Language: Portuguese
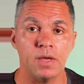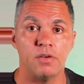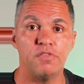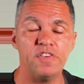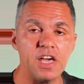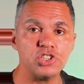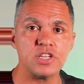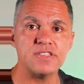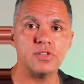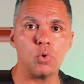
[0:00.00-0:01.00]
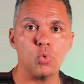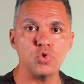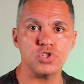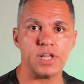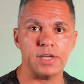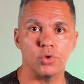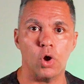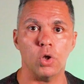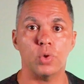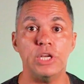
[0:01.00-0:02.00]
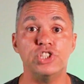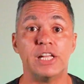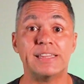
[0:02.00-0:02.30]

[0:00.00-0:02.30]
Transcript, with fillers: Veja se teu curso de tecnólogo ele já